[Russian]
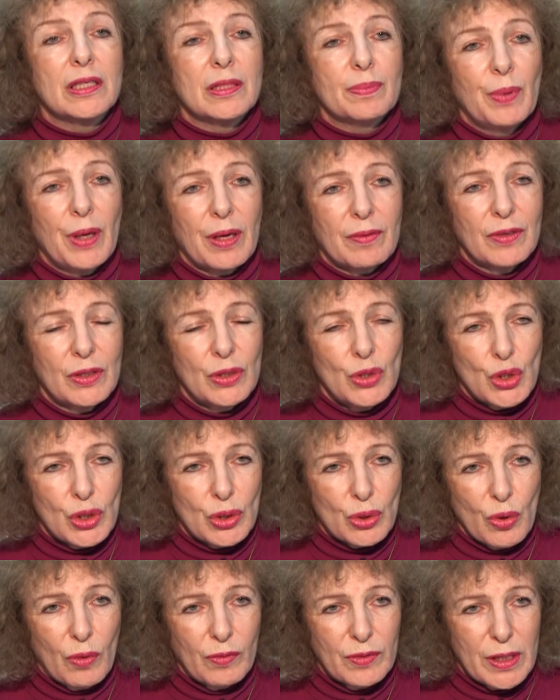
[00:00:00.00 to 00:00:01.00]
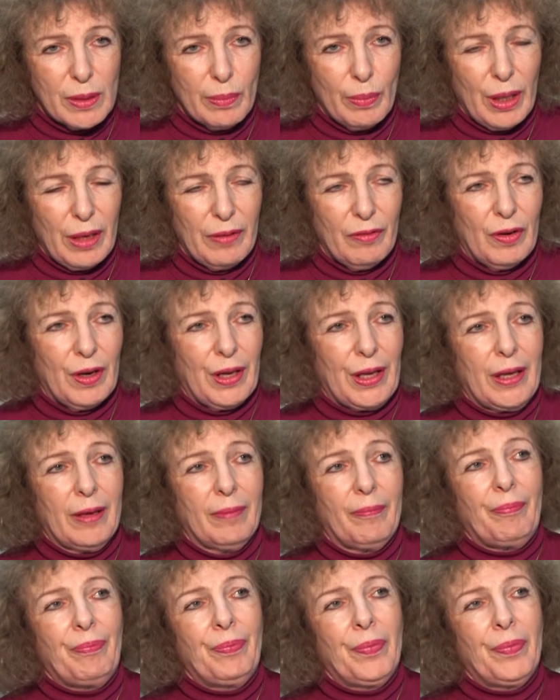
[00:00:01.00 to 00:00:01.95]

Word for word: с первых часов заболевания.